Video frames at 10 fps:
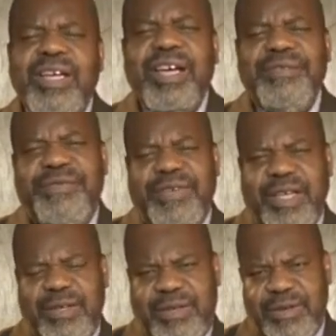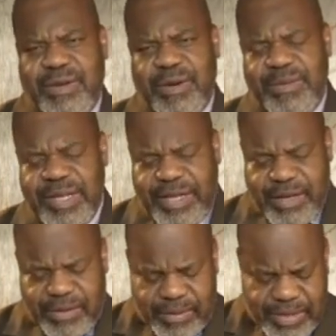afin que, comme
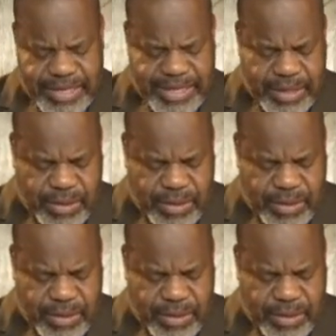l'Écriture le dit,